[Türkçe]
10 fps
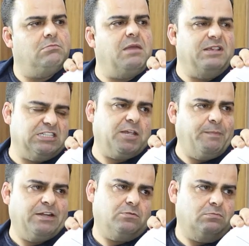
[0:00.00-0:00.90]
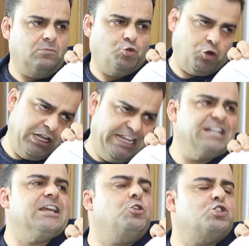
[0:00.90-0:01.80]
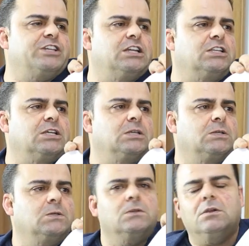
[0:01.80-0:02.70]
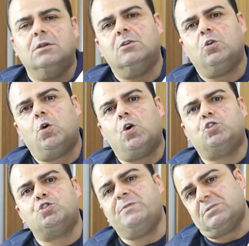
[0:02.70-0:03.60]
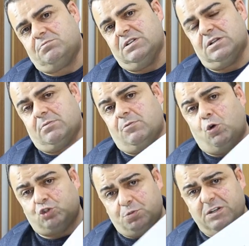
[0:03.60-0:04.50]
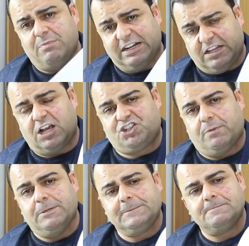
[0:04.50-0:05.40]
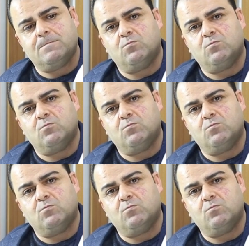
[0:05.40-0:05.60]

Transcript: Mehmet Sekmen. Çünkü yeniden aday gösterildi. 31, 31 Mart akşamı